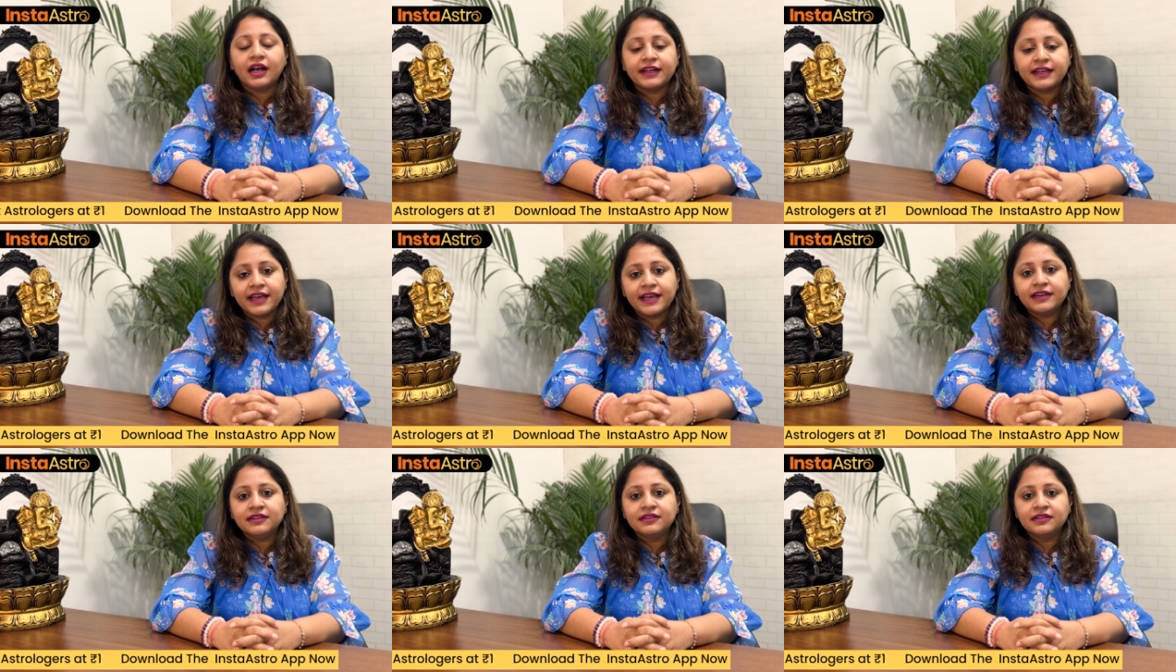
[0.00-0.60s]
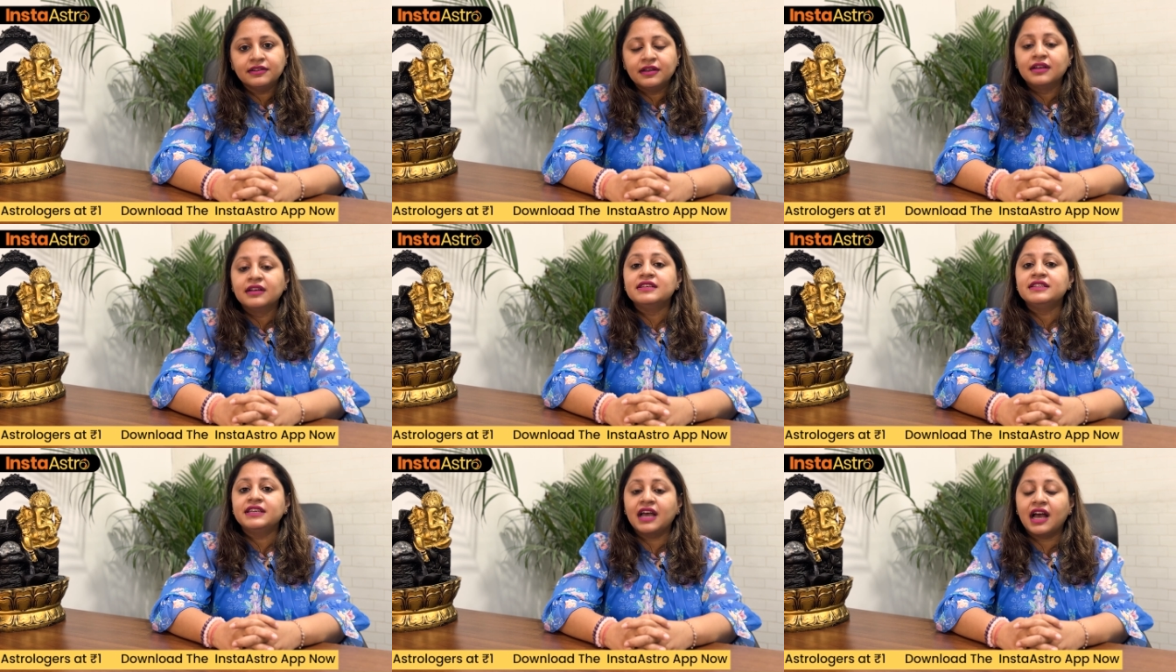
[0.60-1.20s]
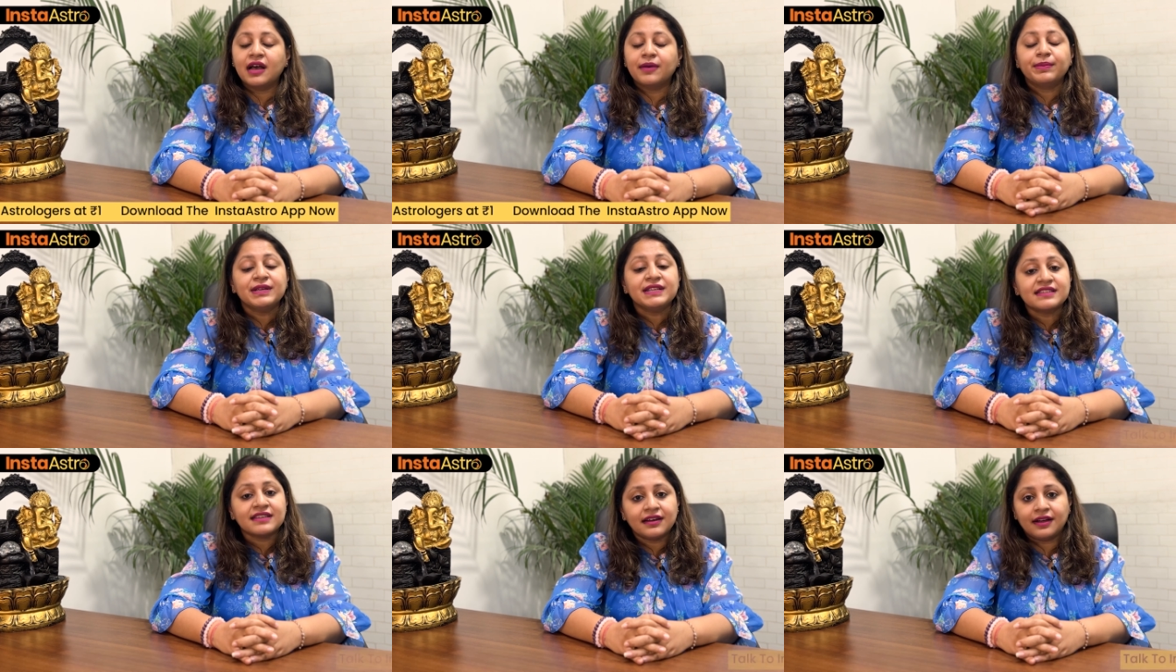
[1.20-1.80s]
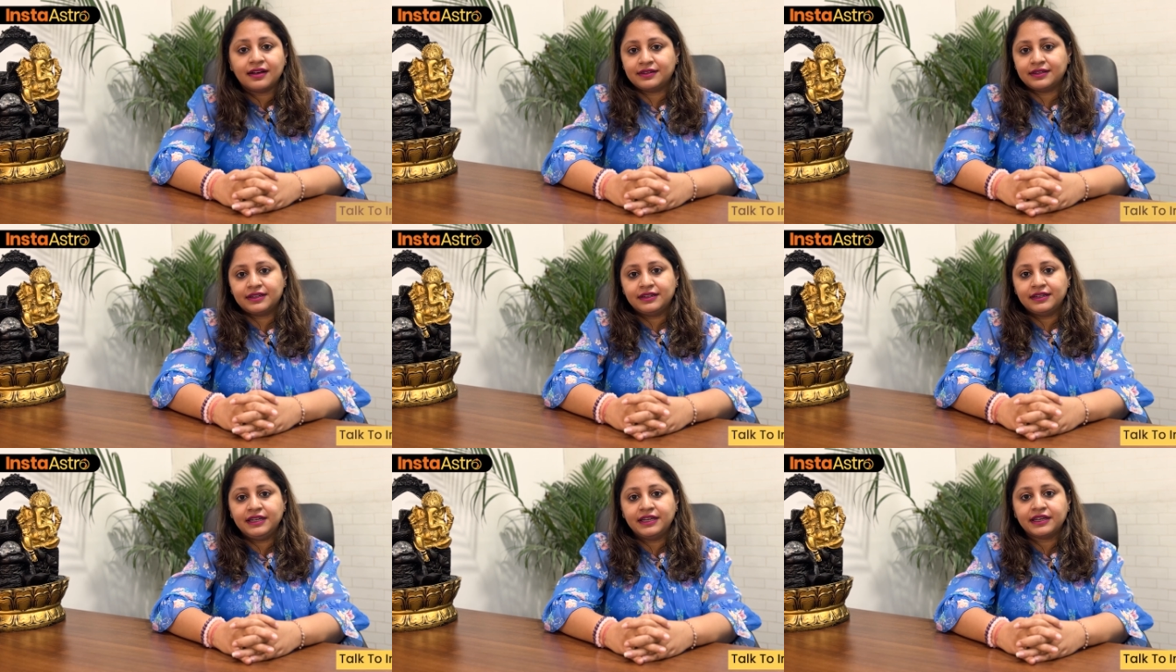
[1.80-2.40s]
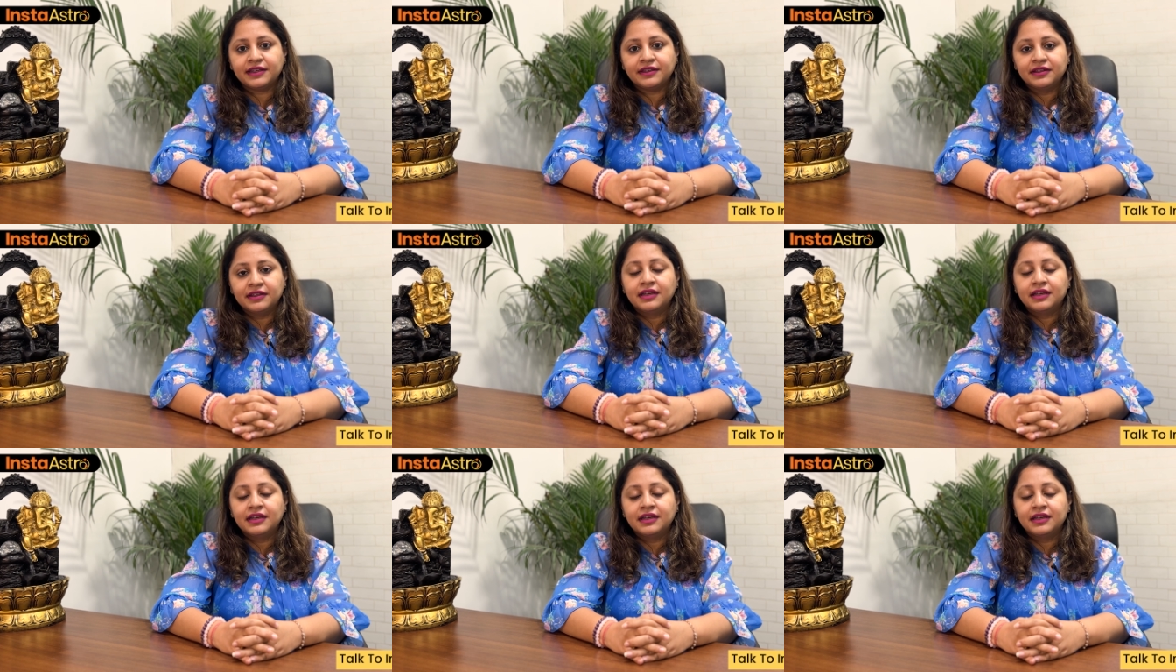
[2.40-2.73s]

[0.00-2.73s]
अगेन यहाँ पे सलाह करनी है